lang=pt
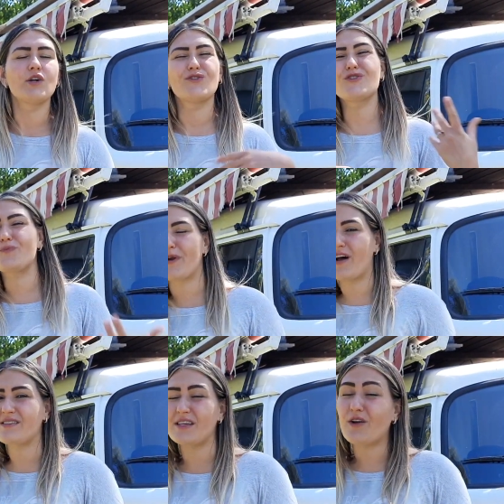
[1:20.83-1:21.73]
dos
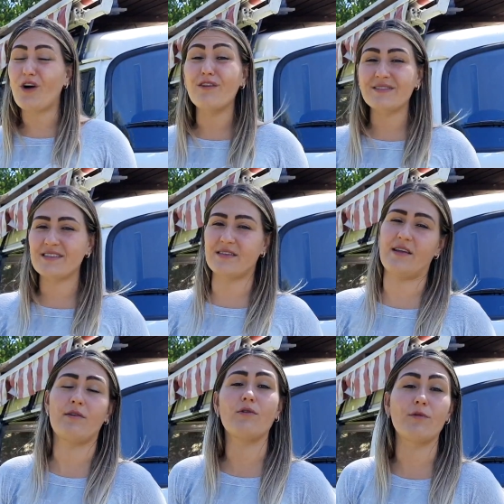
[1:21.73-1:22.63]
prós e contras de
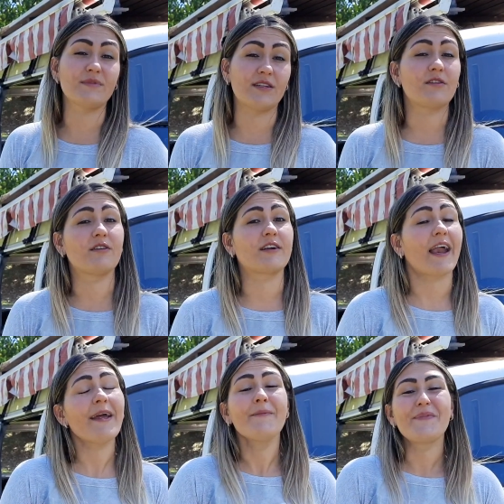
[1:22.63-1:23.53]
ter um computador,
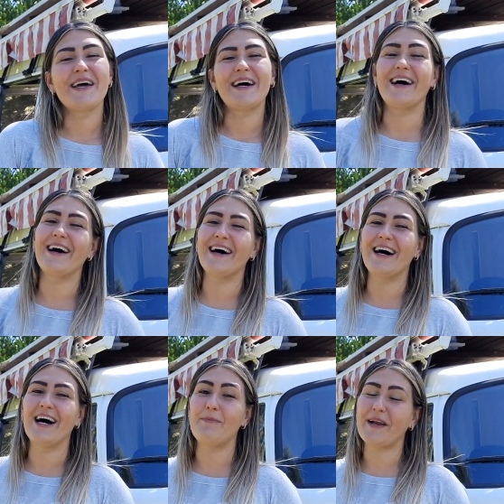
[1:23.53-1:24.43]
né? Uh,
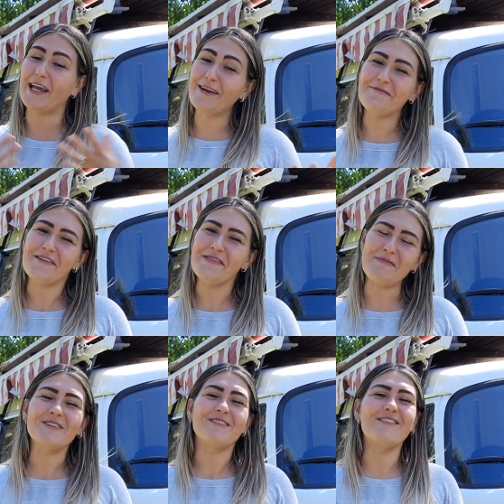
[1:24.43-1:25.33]
ah, para quem não vive em
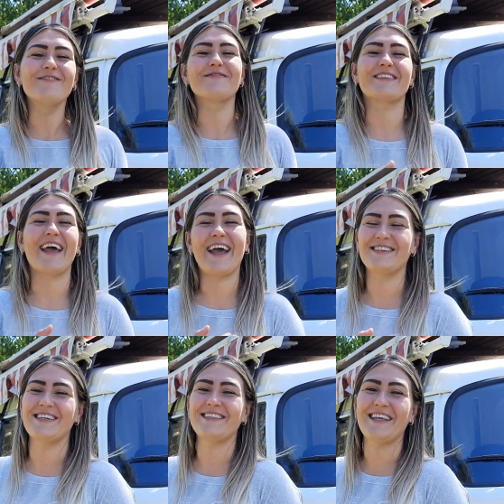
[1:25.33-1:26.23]
motorhome, né? A
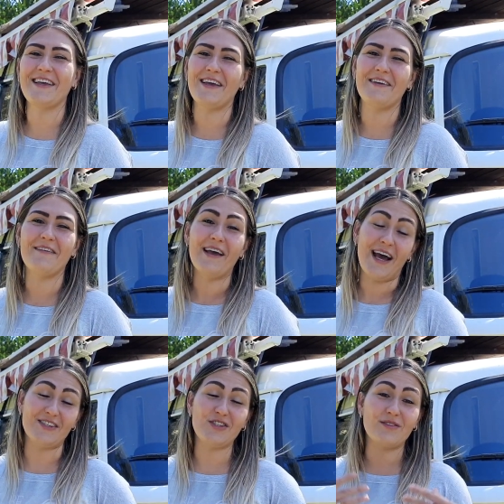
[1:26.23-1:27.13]
gente,
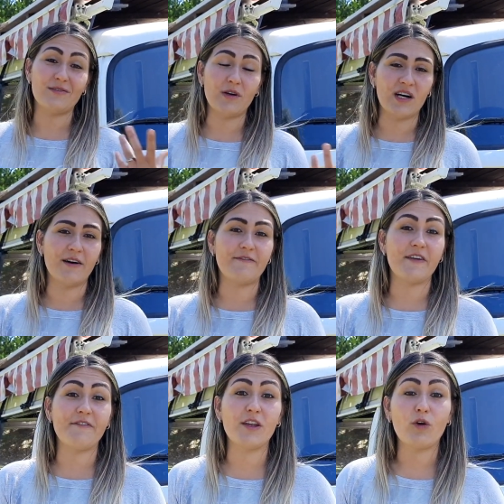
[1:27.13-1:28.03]
a gente uh,
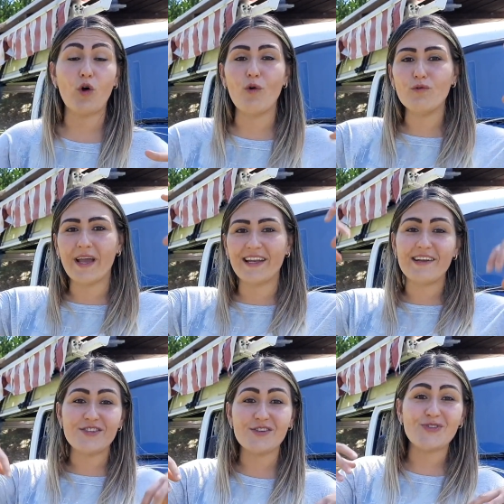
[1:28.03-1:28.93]
vive com
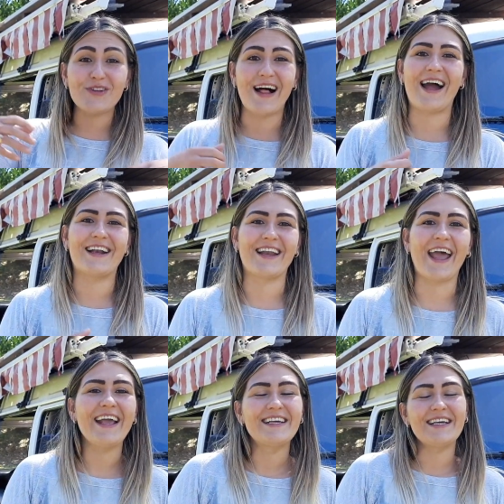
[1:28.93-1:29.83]
energia solar,
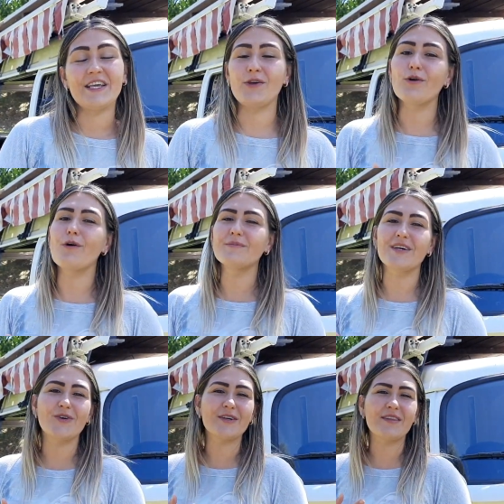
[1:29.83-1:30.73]
né? E o
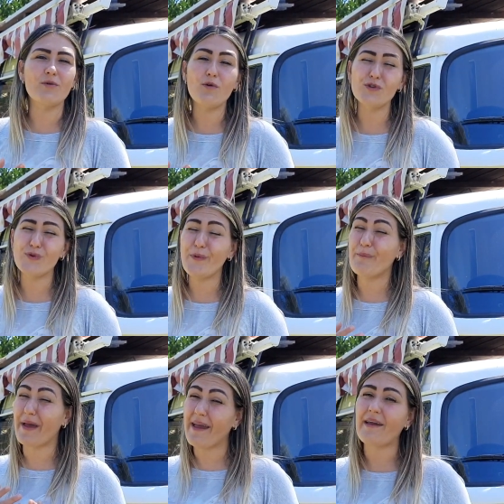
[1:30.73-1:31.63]
computador tem um consumo
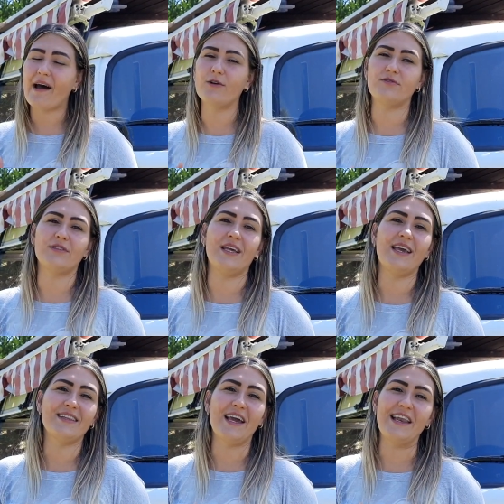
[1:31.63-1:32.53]
bem alto de,
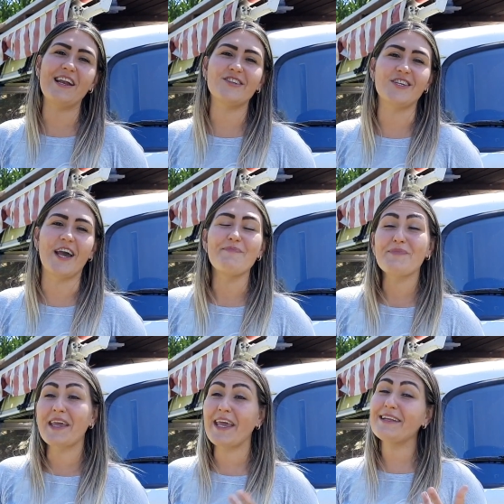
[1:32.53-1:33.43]
de energia.
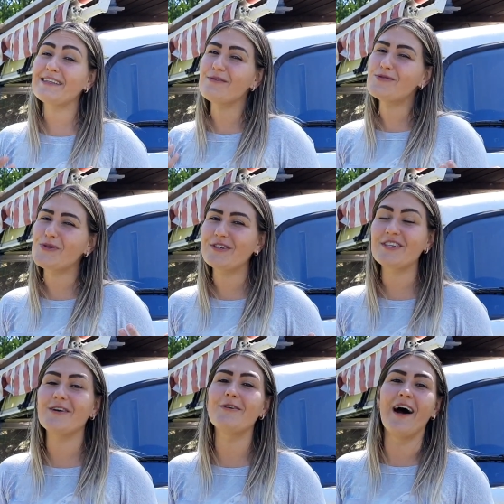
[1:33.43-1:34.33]
Então
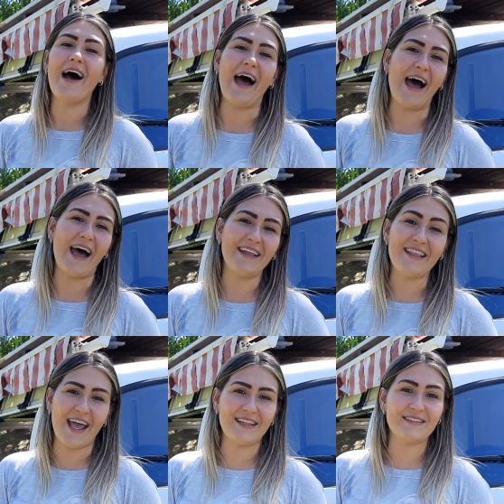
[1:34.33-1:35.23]
surgiu a
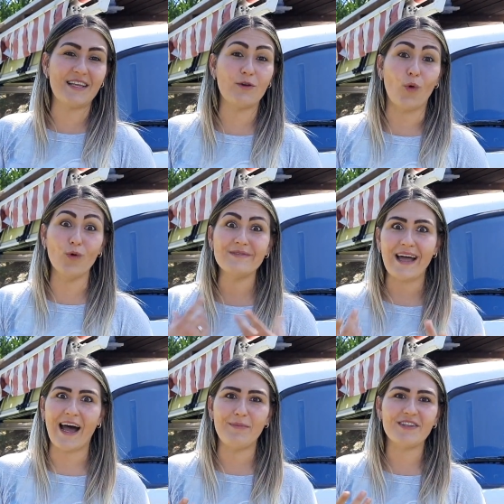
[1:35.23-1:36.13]
ideia de ter o
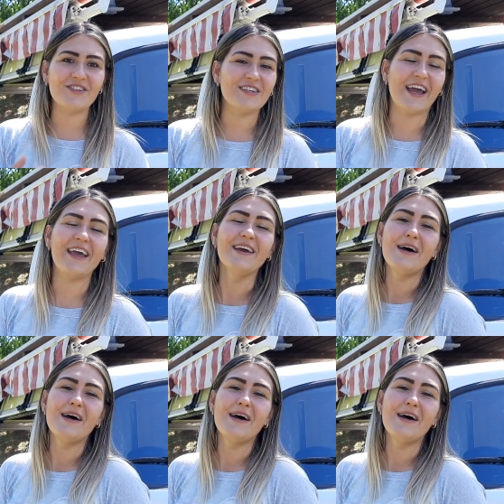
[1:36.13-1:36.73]
tablet, né?